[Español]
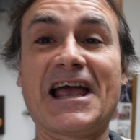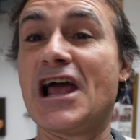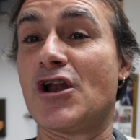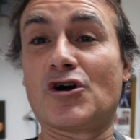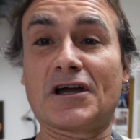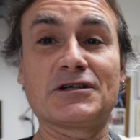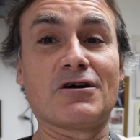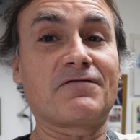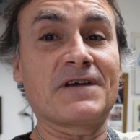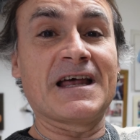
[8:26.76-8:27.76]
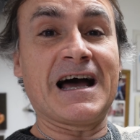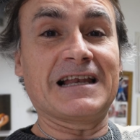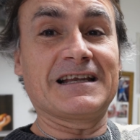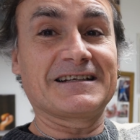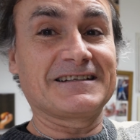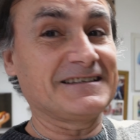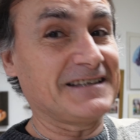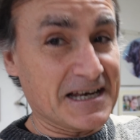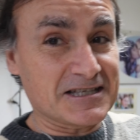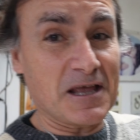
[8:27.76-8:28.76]
El objetivo final
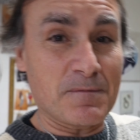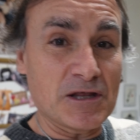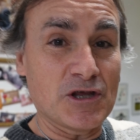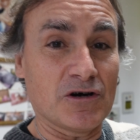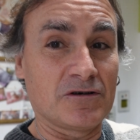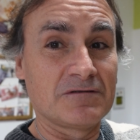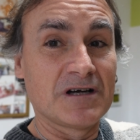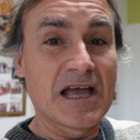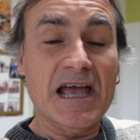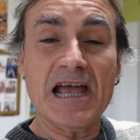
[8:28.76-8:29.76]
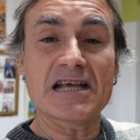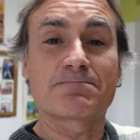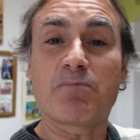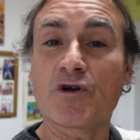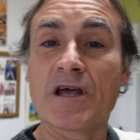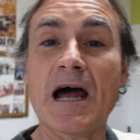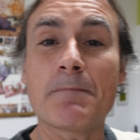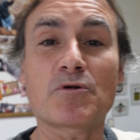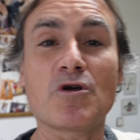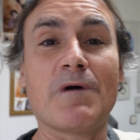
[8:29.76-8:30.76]
de este vídeo es poner
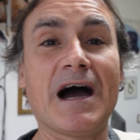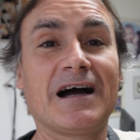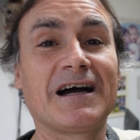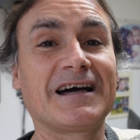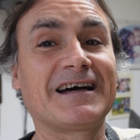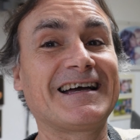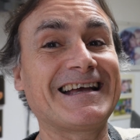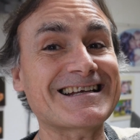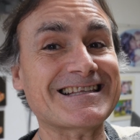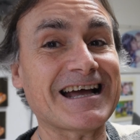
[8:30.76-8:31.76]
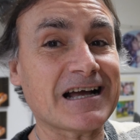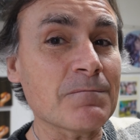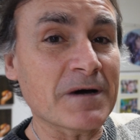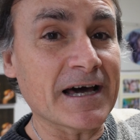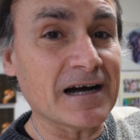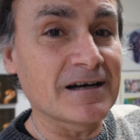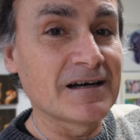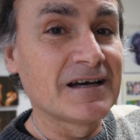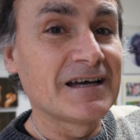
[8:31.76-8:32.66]
a prueba esta cámara,